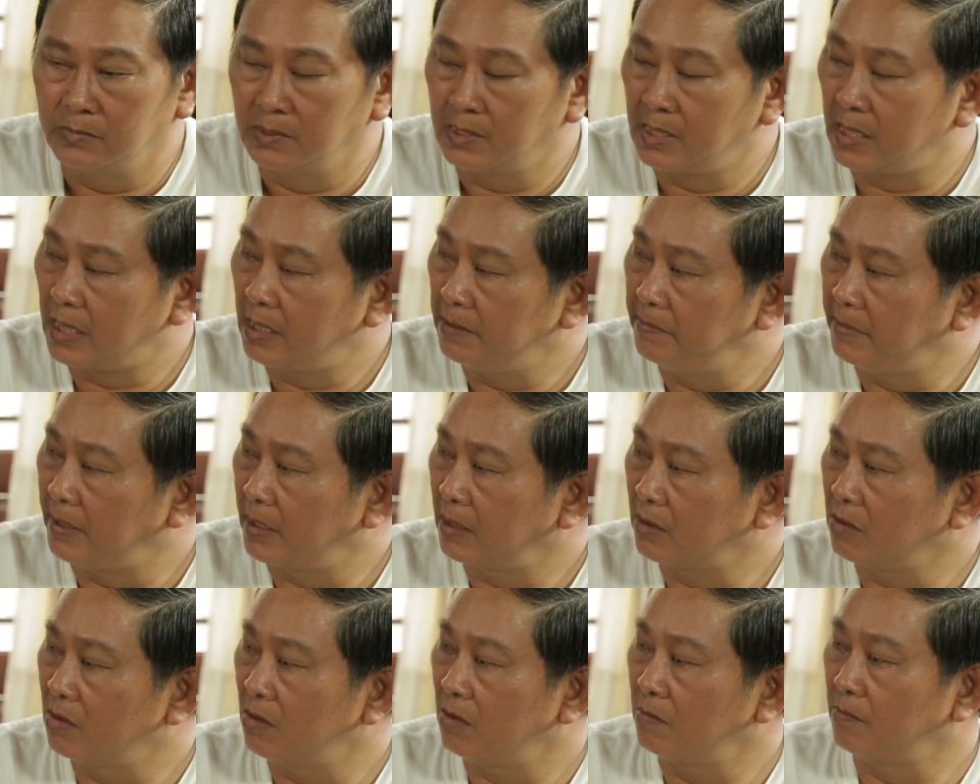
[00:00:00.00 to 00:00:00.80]
Hai
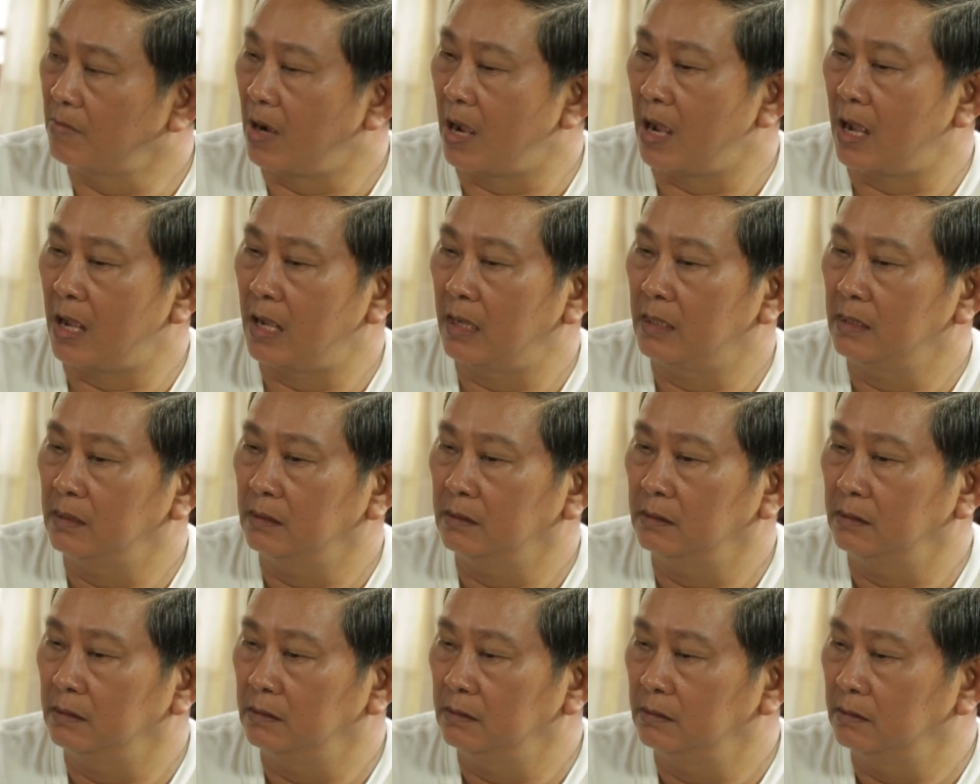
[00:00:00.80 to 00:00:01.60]
mẹ con bà
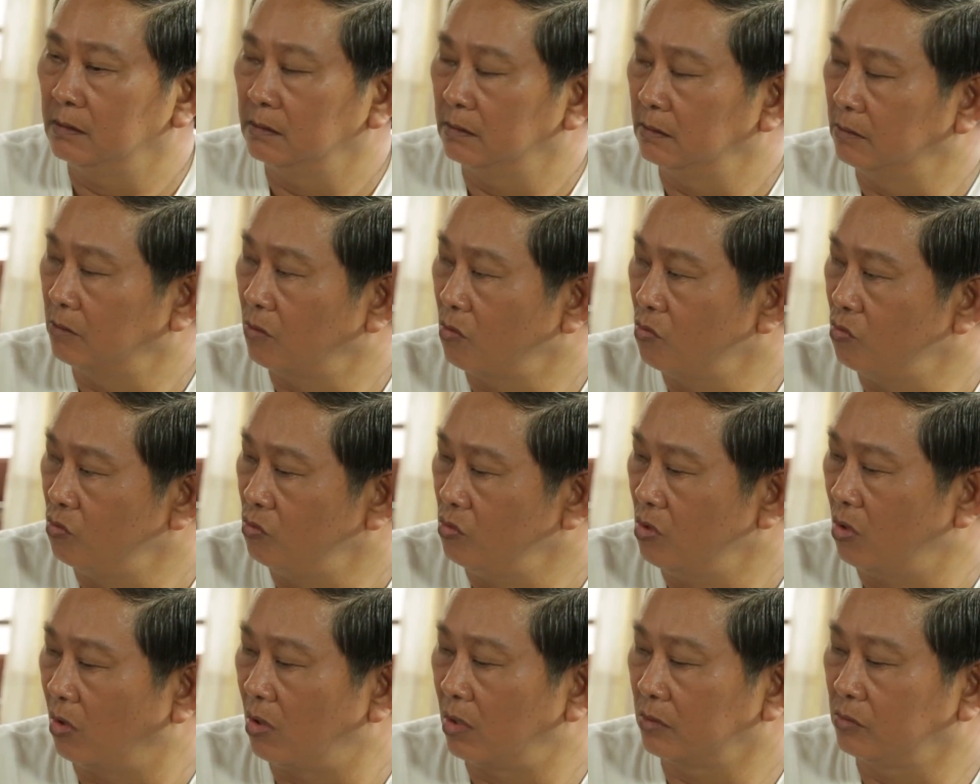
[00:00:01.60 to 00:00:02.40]
hù
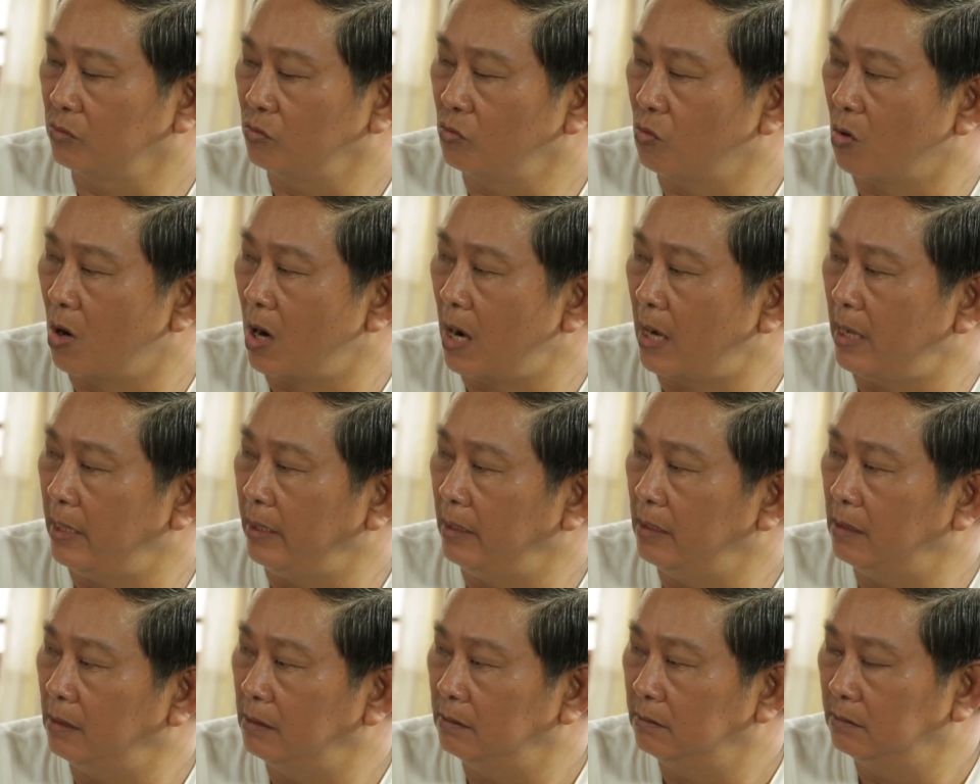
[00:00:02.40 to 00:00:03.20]
dọa tôi
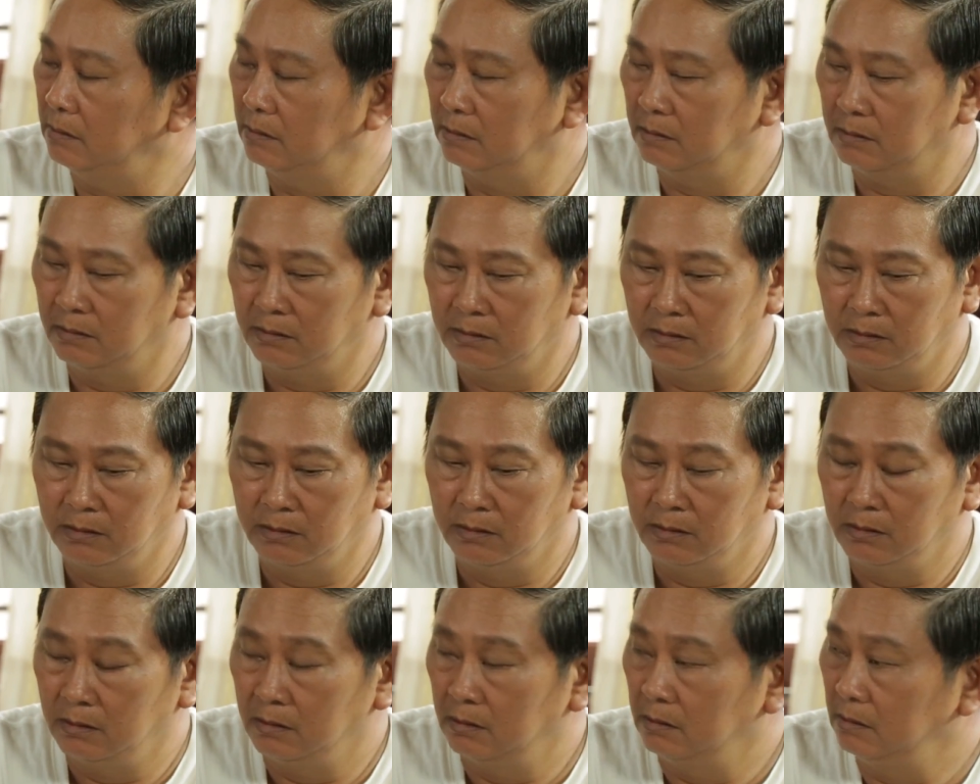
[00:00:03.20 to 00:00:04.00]
hoài à.
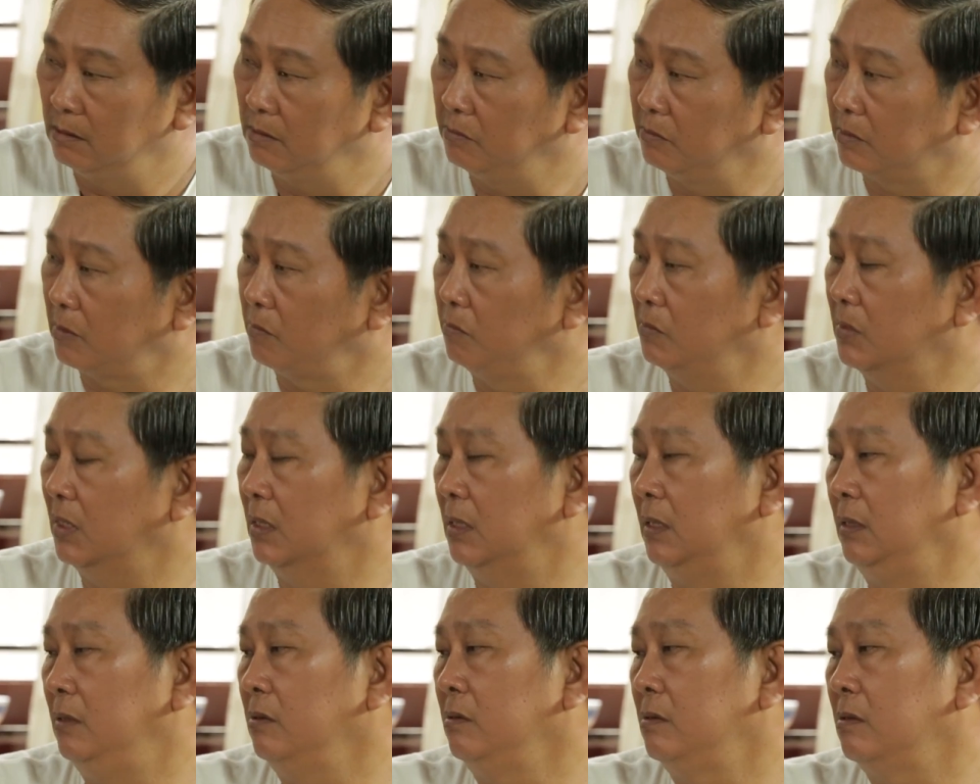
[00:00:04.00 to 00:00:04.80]
Trong
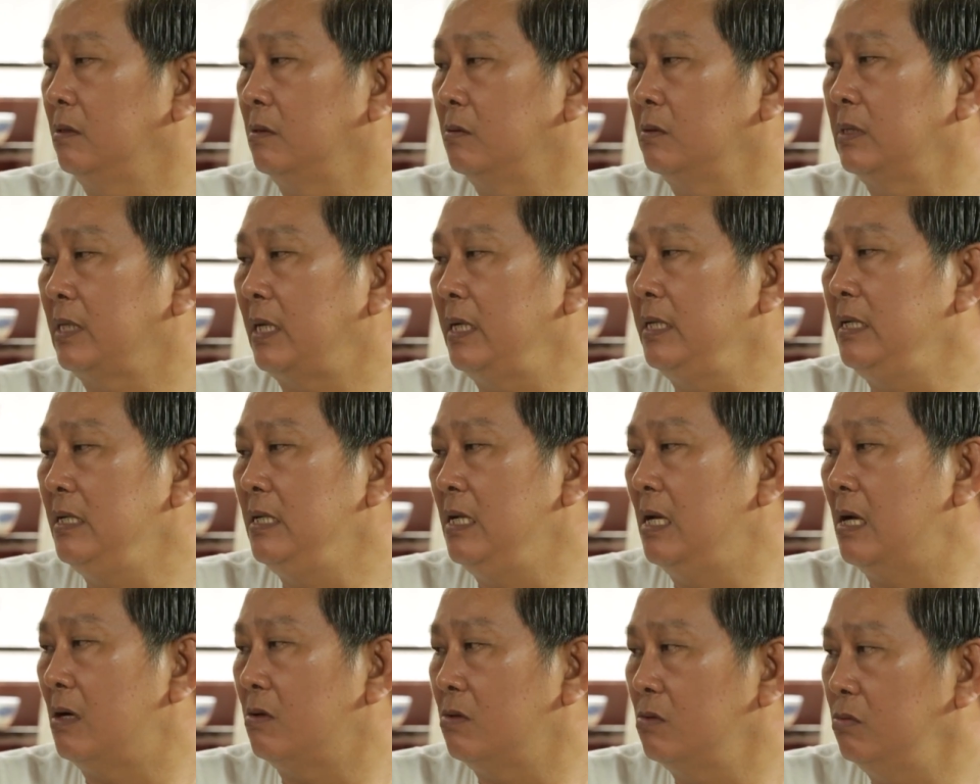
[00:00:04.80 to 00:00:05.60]
người tôi đâu có thấy
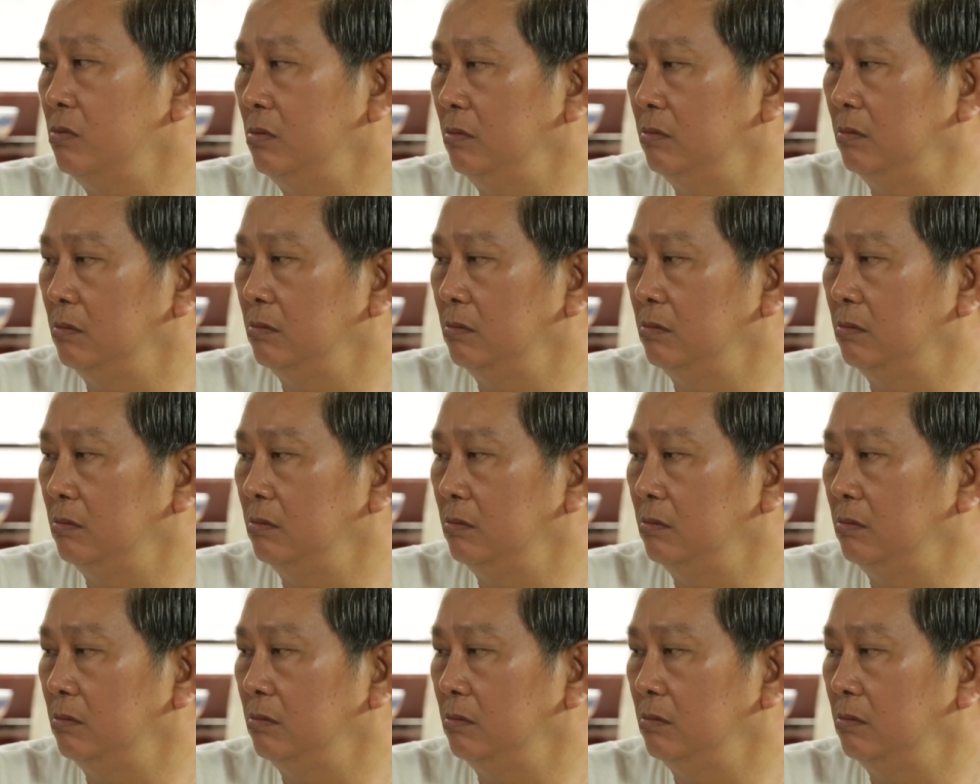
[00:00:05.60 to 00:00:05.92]
gì đâu.